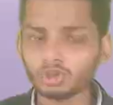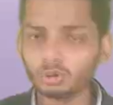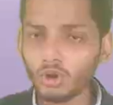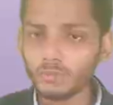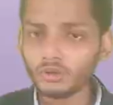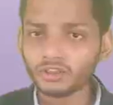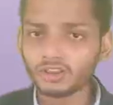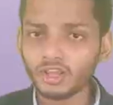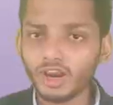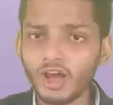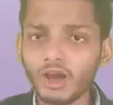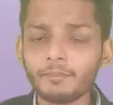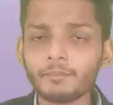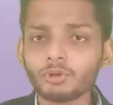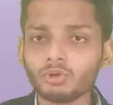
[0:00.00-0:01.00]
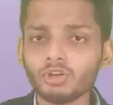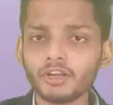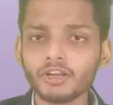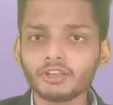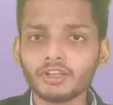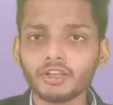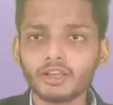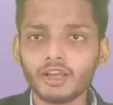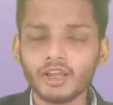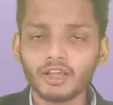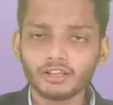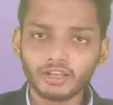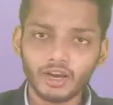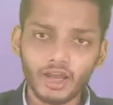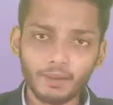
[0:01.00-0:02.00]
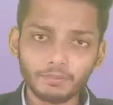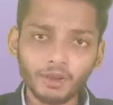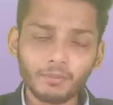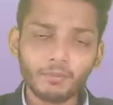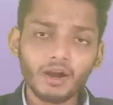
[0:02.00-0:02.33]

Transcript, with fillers: हैं जो आपके तालाब में तो नहीं रहते तालाब के